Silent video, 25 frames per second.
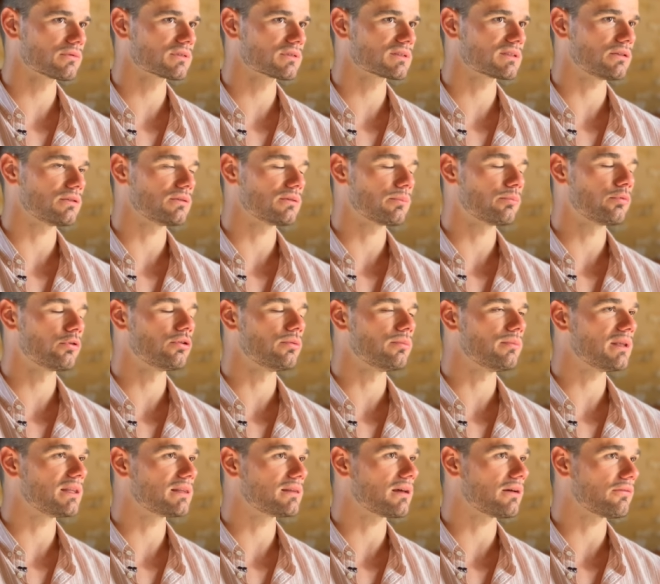c'est un peu
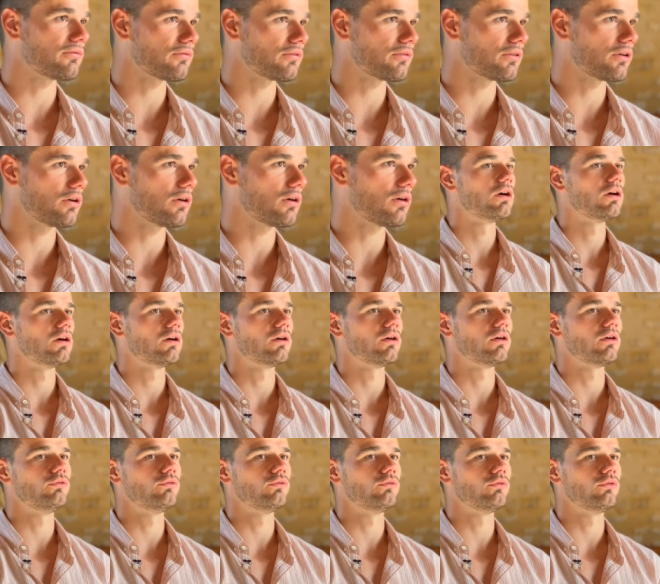une métaphore
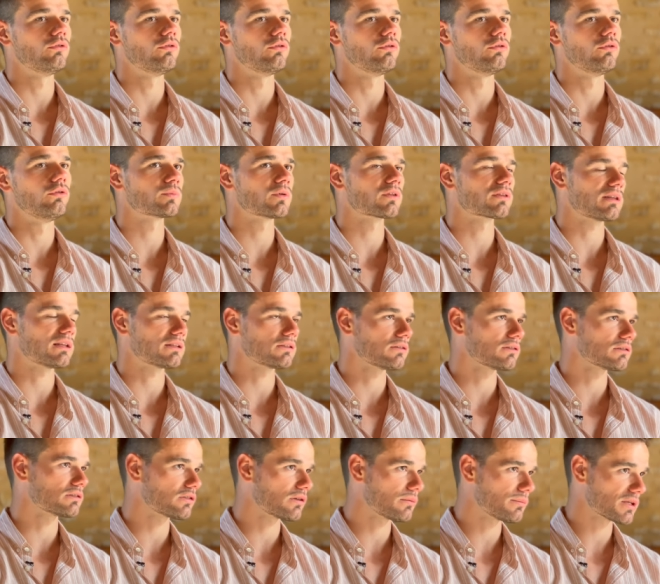de, je pense, la
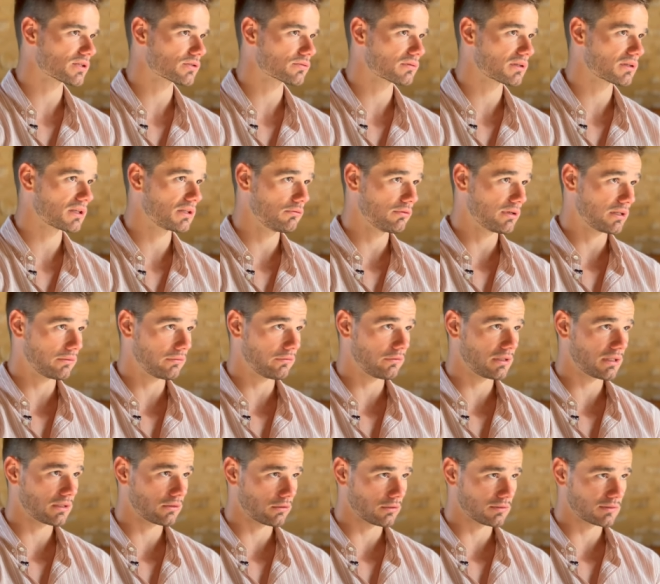transformation qui doit
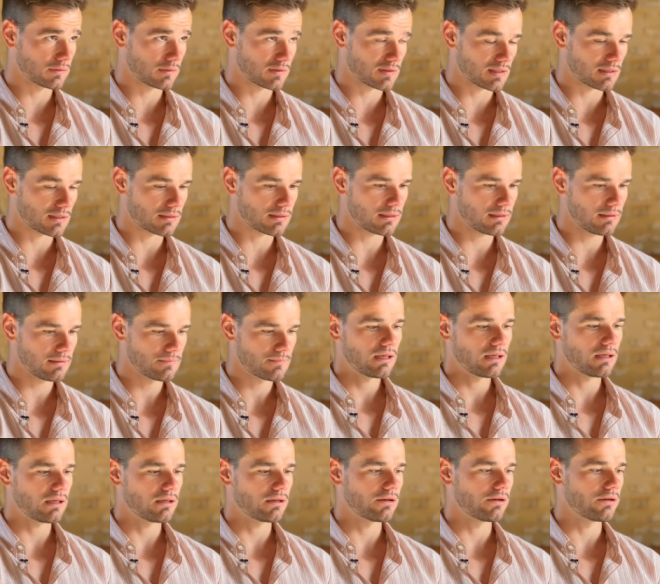devenir dans notre société.
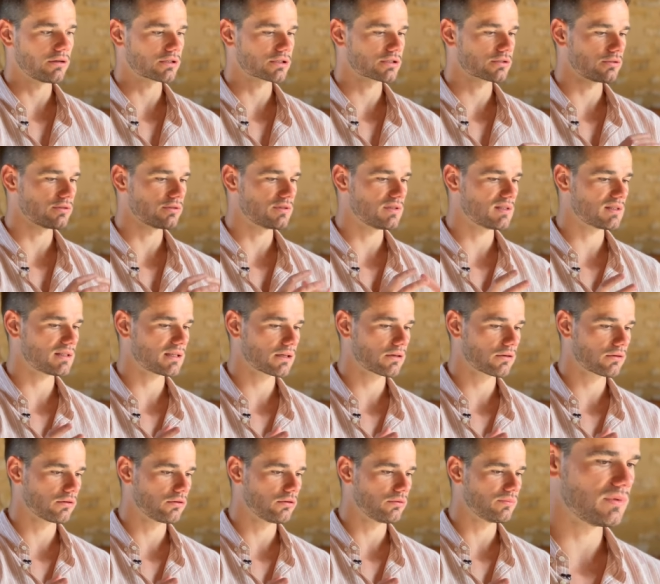Et je te disais
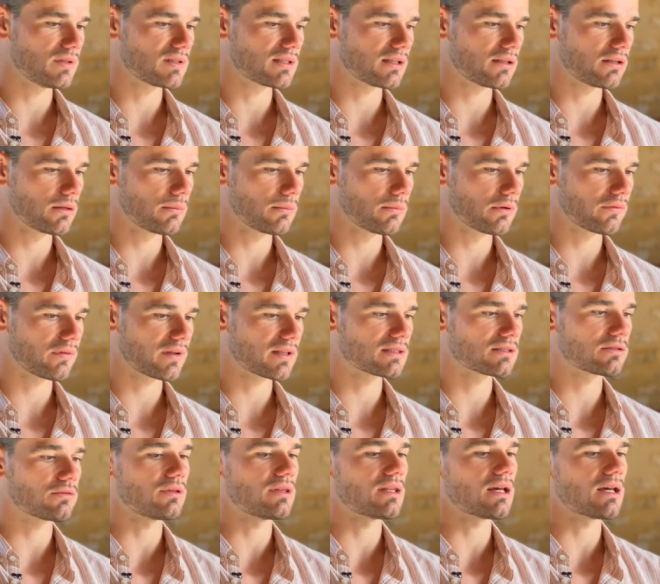que le mycélium, en fait, c'est une